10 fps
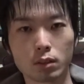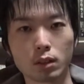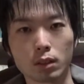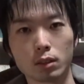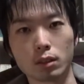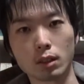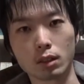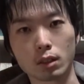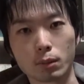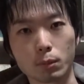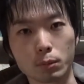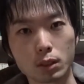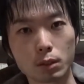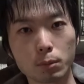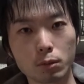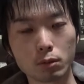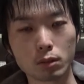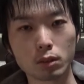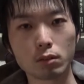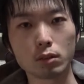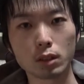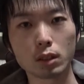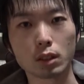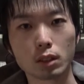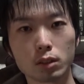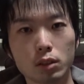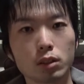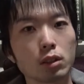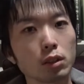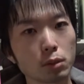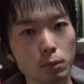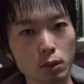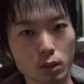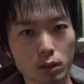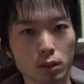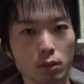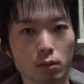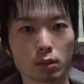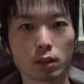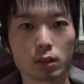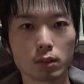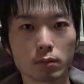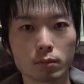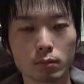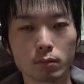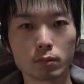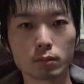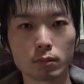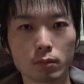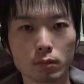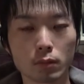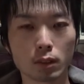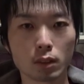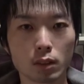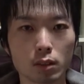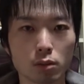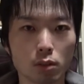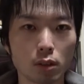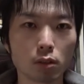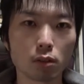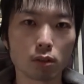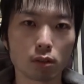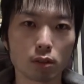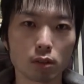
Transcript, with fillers: で、何回もむさりぶり読んで実践してもらえるかっていうことね。それを、